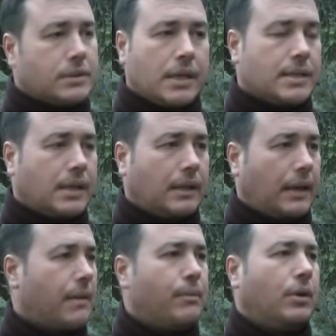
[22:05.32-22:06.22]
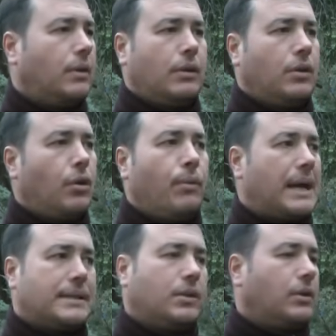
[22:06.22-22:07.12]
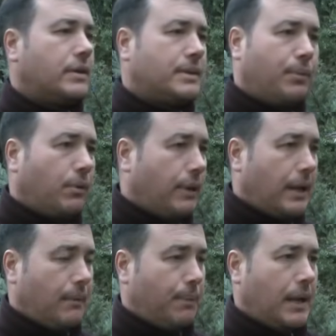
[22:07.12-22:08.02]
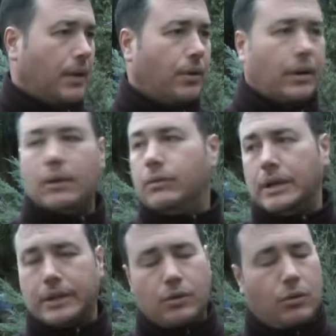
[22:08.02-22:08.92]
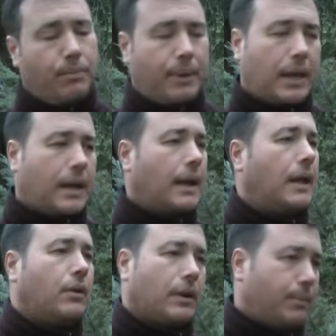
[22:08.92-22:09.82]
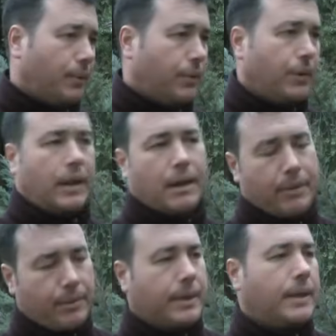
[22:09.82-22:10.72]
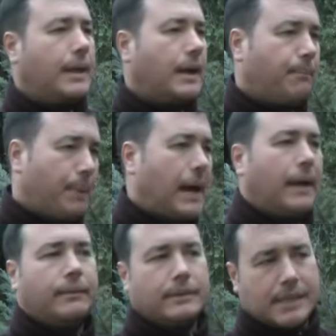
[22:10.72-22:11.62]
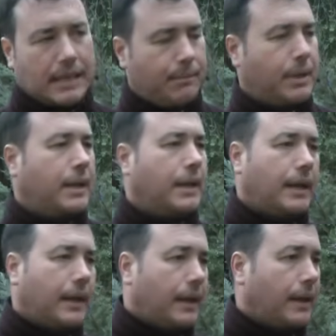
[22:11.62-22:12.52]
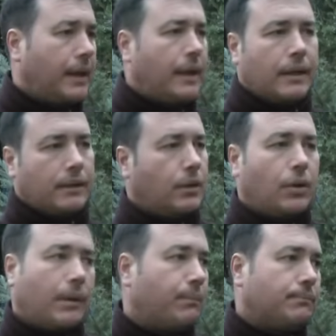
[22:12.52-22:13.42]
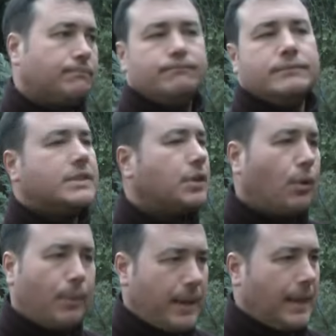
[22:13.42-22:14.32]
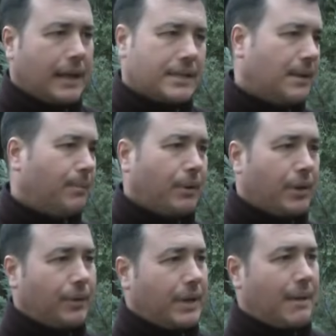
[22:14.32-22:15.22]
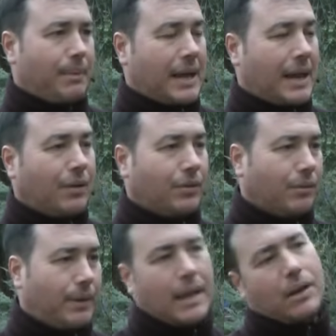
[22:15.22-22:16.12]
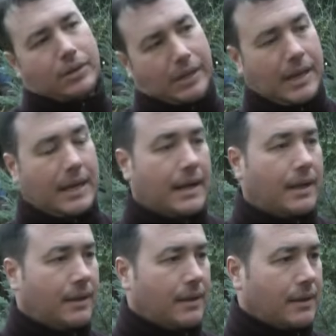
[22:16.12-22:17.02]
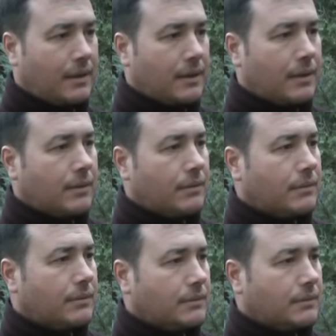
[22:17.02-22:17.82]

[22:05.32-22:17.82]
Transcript: Sí, sí, traemos lo, básico que se puede olvidar el pescador, algún artículo de pesca, lo que es proveeduría, bebida, pan, salamines lo que se olvida que siempre cuando venís a pescar algo te olvidás, lo tenés acá. Si no, aunque no se